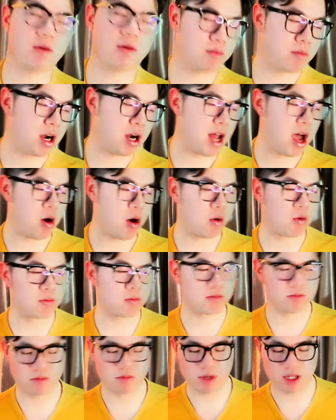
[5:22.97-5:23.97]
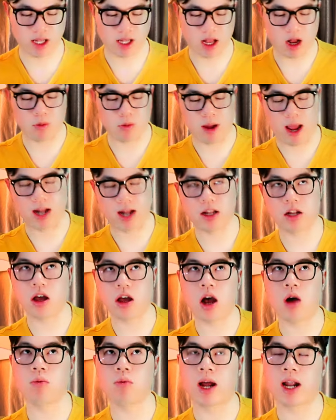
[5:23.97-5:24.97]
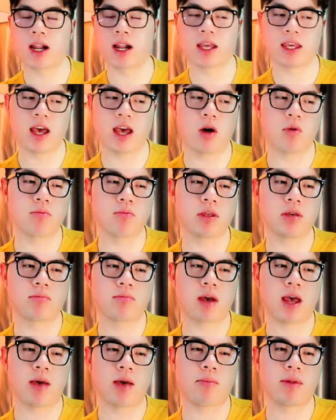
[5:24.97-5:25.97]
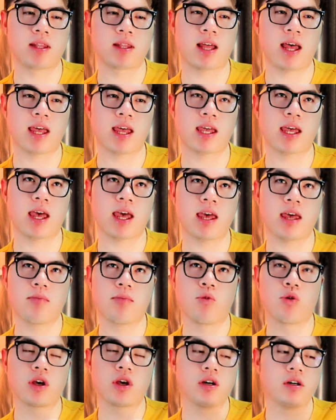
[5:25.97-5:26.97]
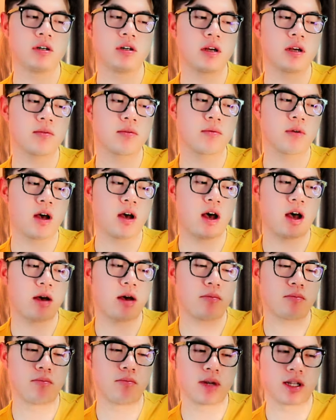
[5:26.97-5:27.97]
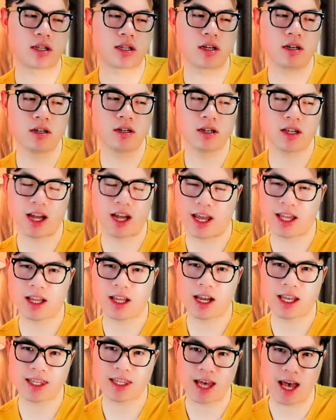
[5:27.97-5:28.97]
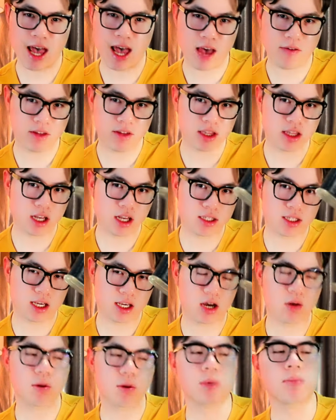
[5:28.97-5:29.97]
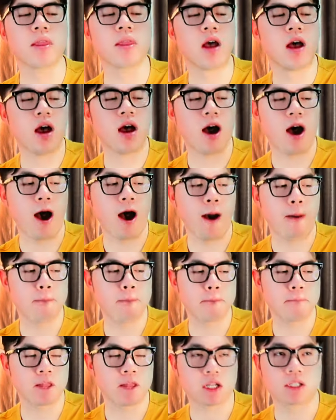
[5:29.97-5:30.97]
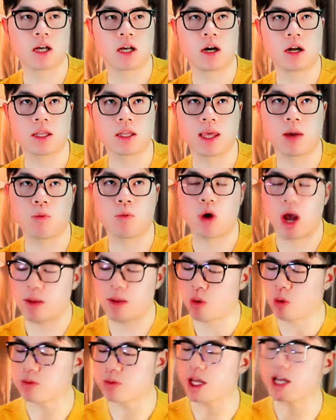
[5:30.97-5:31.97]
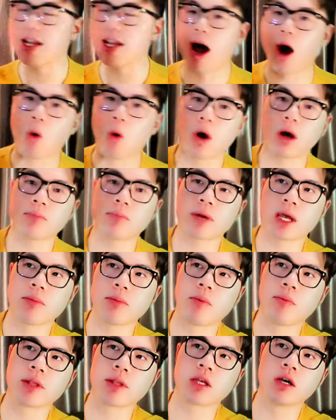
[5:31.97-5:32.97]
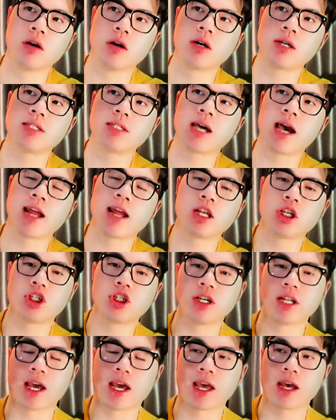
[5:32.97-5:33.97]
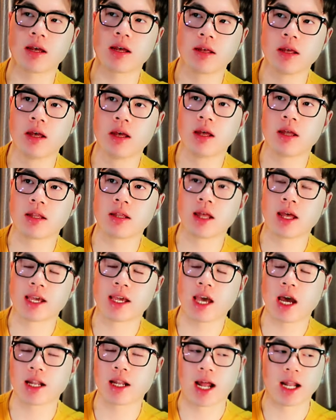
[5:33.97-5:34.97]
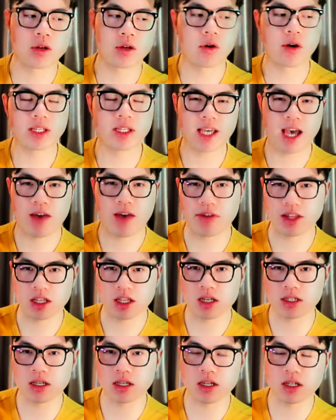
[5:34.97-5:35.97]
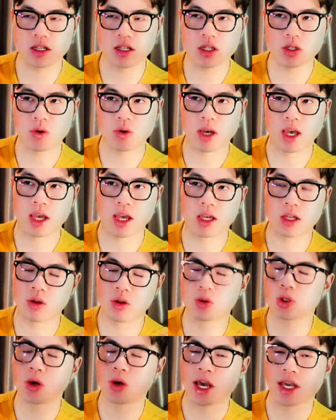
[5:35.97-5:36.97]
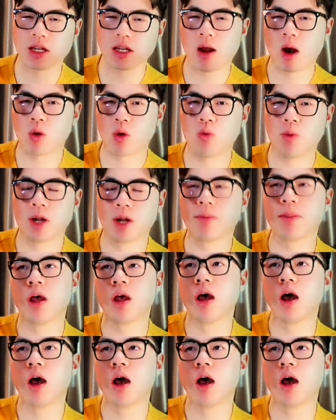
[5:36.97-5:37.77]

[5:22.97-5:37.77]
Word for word: Mở đầu mình không hẳn là giống, nhưng mà mình thấy cái mùi hương á, mình cứ nghĩ tới cái chai Aventus này không à. Thật sự trong khoảng một tiếng đầu á, khi mà mình ngửi cái chai Energy này á, thì cái hình ảnh của cái chai Aventus á, nó luôn xuất hiện trên đầu của mình.